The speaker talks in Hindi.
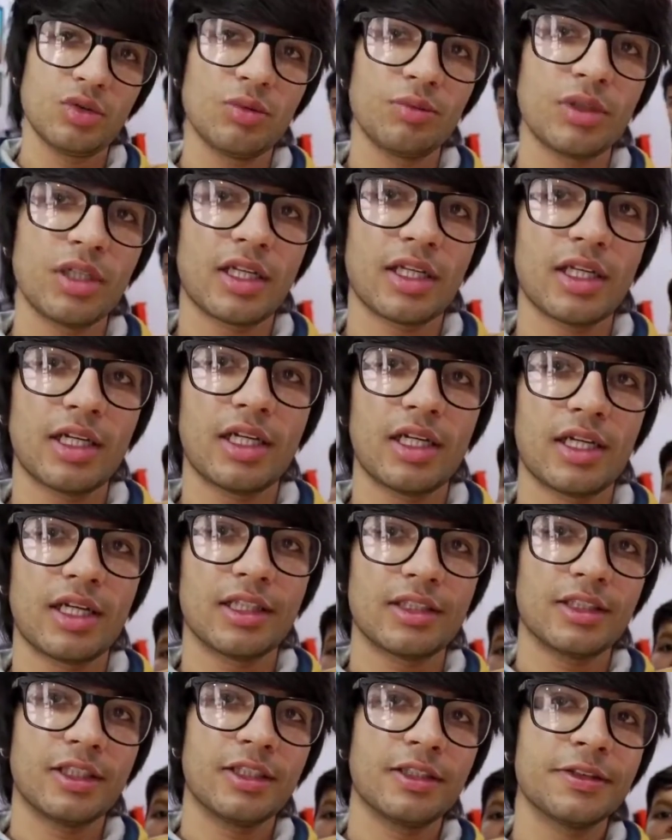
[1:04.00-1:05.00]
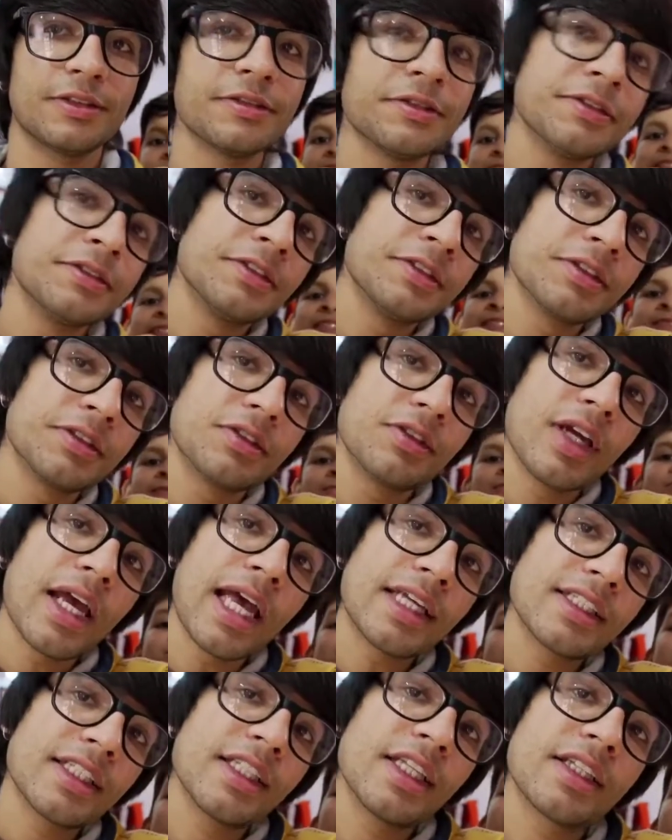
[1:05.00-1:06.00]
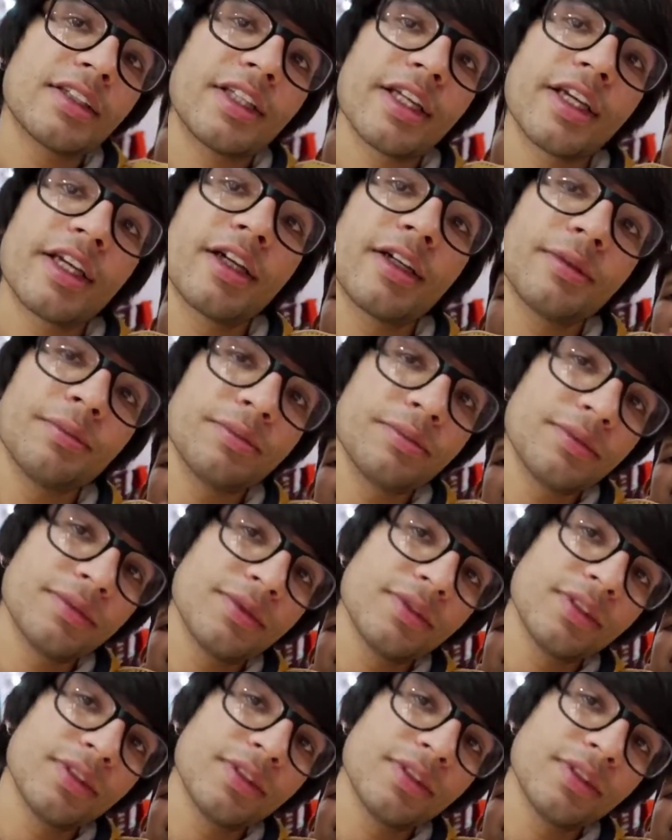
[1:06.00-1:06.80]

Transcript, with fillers: जूम करके हल्का सा तो ऐसे दिखते हैं हम